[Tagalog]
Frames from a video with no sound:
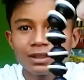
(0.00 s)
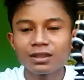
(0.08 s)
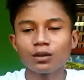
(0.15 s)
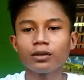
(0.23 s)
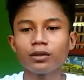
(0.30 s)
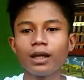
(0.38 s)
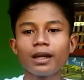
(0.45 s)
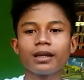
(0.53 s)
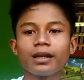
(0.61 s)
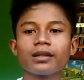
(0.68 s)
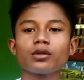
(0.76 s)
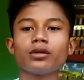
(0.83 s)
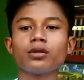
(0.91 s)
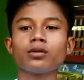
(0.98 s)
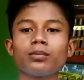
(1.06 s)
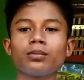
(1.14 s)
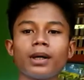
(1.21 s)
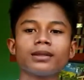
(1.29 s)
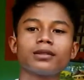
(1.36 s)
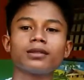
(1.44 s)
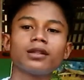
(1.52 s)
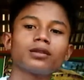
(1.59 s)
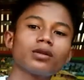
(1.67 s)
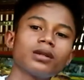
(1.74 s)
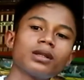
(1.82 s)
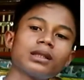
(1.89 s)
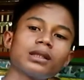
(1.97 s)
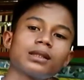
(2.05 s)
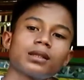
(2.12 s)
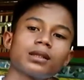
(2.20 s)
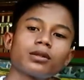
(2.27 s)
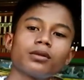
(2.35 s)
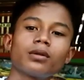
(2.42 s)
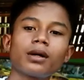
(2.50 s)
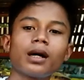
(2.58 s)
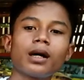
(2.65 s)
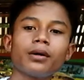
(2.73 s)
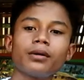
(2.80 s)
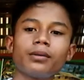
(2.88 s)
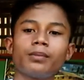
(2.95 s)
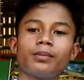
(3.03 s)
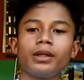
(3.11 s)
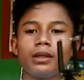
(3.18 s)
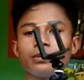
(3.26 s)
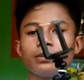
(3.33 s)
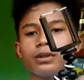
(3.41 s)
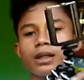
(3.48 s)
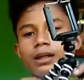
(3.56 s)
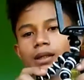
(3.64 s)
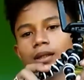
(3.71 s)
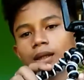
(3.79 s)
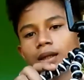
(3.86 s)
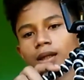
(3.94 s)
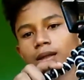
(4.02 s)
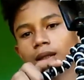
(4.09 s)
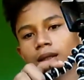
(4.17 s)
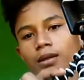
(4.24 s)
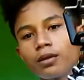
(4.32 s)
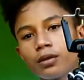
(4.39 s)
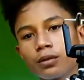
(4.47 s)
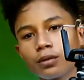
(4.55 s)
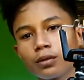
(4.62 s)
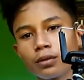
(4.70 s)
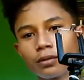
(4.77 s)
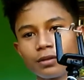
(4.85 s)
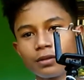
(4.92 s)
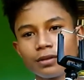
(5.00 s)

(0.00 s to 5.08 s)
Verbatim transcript: so kunyari ito yung baso na to is ito yung kahoy pwede mo siyang idikit dito yung